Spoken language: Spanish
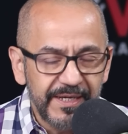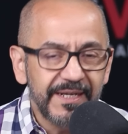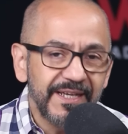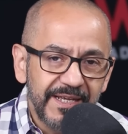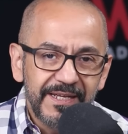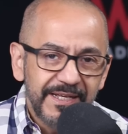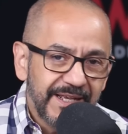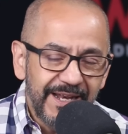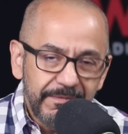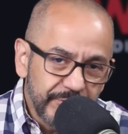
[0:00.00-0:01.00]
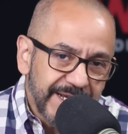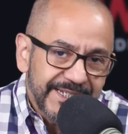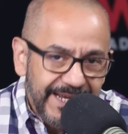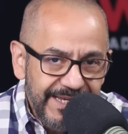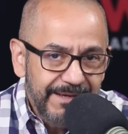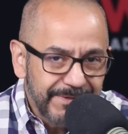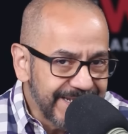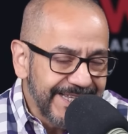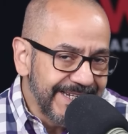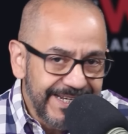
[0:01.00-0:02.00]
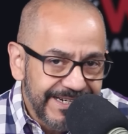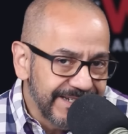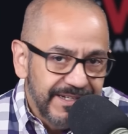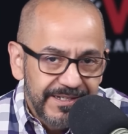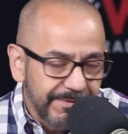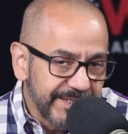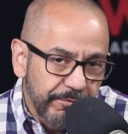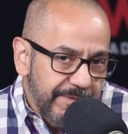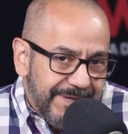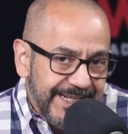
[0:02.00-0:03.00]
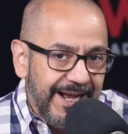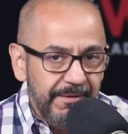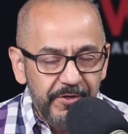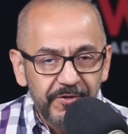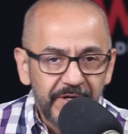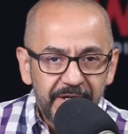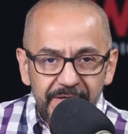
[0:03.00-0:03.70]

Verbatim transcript: ¿Qué, qué, qué le buscas ahí? ¿Qué vas a tener? ¿Te vas a volver más sabio?